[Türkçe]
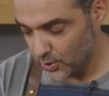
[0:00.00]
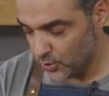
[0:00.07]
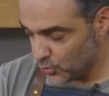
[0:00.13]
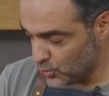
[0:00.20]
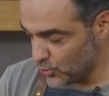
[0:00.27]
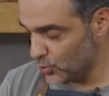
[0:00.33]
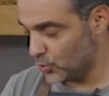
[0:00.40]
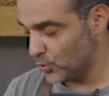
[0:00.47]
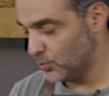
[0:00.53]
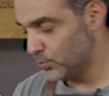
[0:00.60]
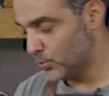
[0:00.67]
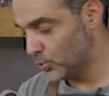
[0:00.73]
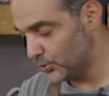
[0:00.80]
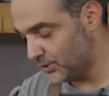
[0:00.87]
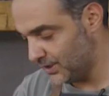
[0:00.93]
Çünkü
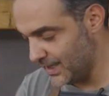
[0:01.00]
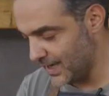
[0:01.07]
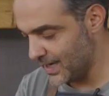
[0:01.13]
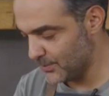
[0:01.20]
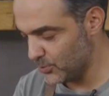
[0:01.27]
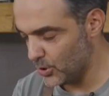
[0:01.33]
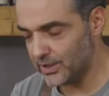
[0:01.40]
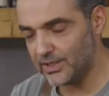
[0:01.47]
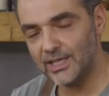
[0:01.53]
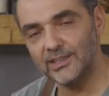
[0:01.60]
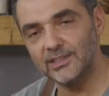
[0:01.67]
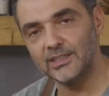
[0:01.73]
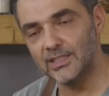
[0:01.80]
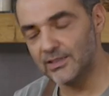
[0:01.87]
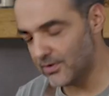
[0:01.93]
bu diğer böyle
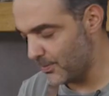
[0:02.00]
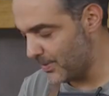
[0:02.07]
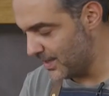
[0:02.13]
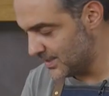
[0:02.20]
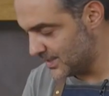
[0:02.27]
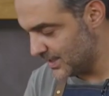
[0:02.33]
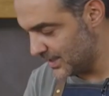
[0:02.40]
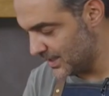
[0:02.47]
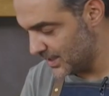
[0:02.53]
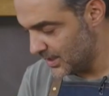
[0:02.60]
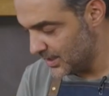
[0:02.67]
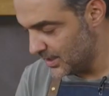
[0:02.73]
kedi dili ve benzeri